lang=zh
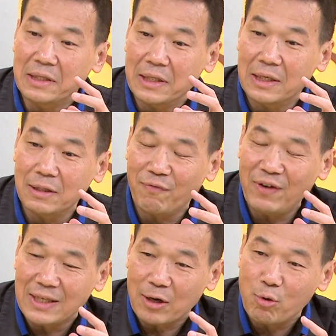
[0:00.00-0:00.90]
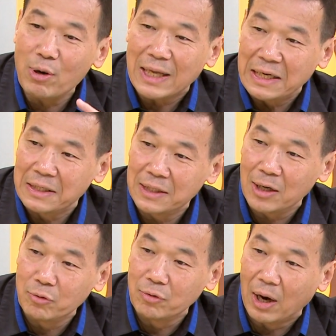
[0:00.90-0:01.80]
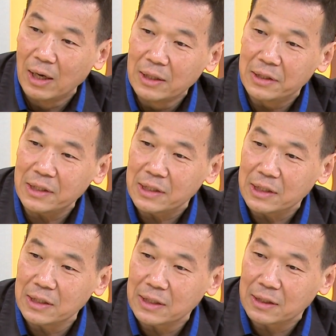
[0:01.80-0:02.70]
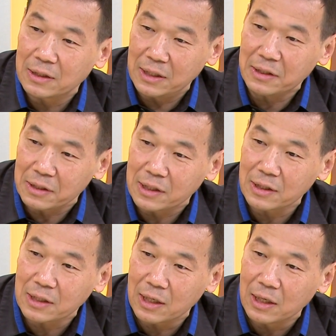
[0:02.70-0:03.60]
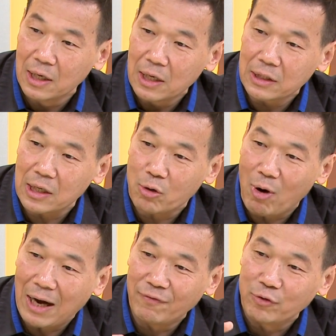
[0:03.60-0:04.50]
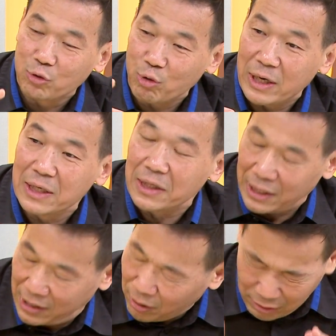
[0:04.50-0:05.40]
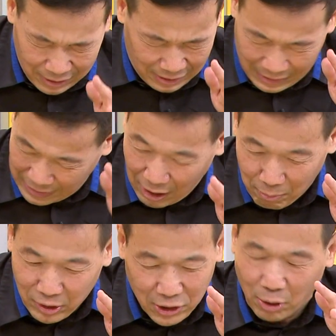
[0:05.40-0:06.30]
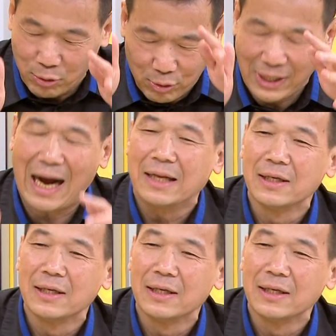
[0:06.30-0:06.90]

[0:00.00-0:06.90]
是一个非常困难的任务啊，即使是即使是这个这个夸父追日，也要也要蒙着头去去干，